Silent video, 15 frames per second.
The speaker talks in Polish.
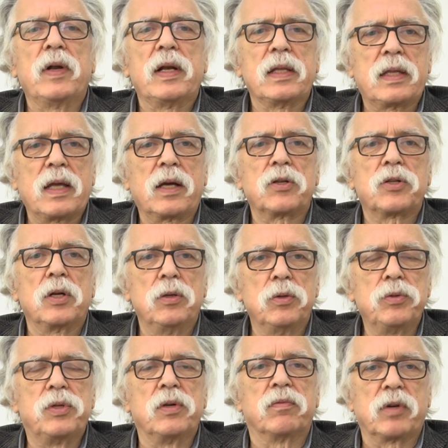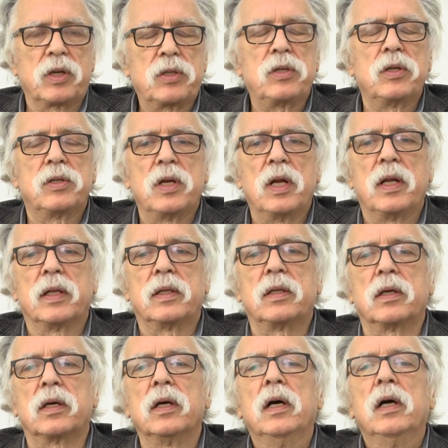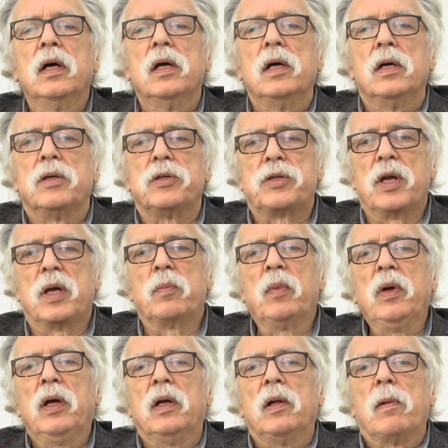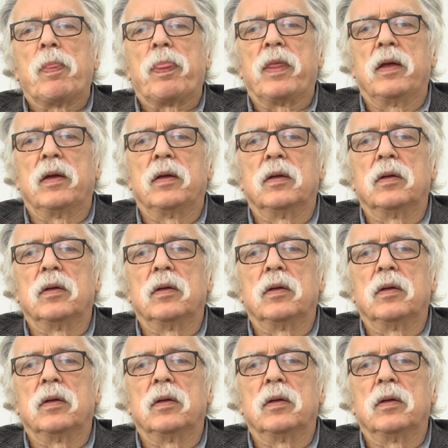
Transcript: ale także ludzie, właściciele tych ziem e,